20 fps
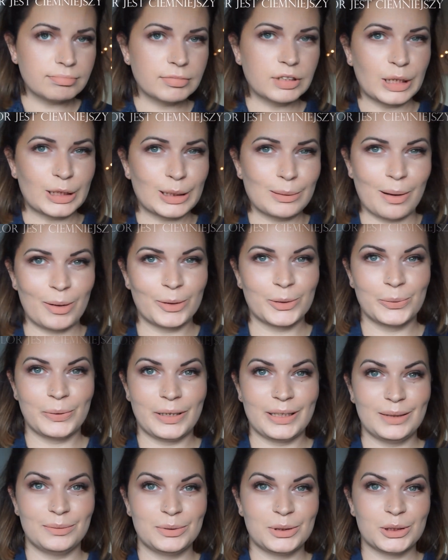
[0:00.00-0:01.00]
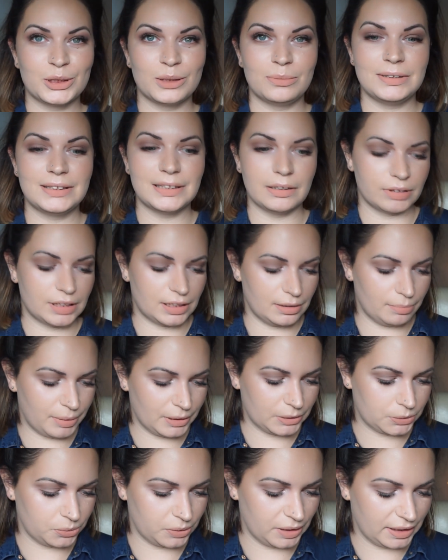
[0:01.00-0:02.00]
jakie mam aktualnie, myślę, że mi całkiem
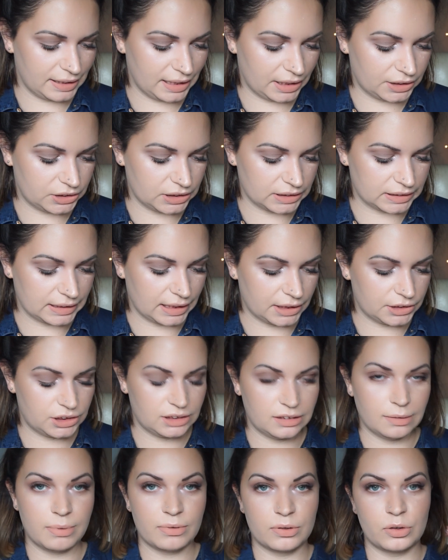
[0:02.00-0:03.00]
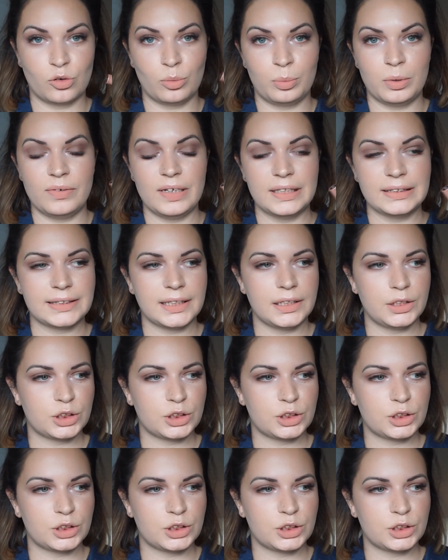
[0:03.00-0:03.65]
pasuje. Dajcie znać i na pewno kupię więcej.